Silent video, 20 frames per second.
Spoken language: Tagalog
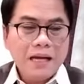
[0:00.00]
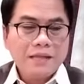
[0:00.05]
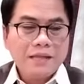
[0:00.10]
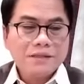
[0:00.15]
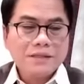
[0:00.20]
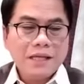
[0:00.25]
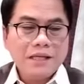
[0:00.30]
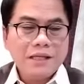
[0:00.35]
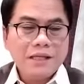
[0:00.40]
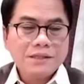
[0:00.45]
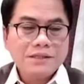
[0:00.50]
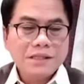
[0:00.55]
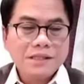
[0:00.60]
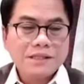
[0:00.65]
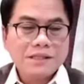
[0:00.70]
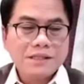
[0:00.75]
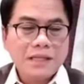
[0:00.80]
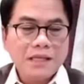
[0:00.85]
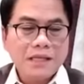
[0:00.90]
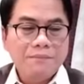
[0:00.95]
At sa
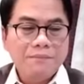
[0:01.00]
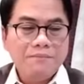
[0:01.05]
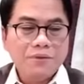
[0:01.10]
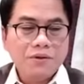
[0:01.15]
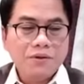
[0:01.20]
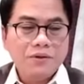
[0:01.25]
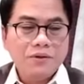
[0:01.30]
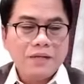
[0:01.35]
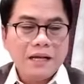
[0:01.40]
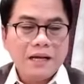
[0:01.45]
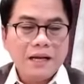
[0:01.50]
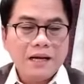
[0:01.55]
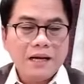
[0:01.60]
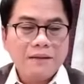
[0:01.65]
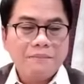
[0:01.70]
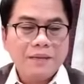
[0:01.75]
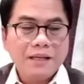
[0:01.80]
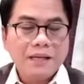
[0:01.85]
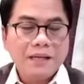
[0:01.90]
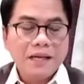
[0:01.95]
inisis na libro na
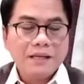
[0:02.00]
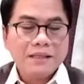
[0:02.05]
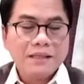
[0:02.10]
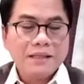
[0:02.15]
lalaman ay